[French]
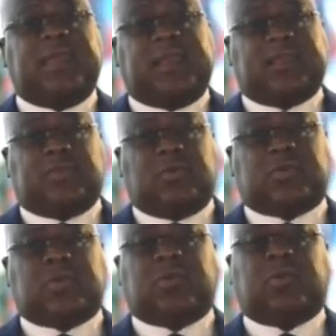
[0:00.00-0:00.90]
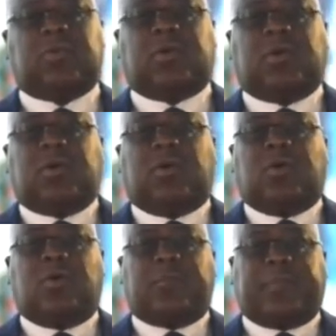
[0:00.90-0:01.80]
et les autres
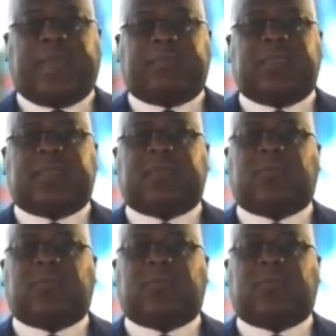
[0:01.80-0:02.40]
ont permis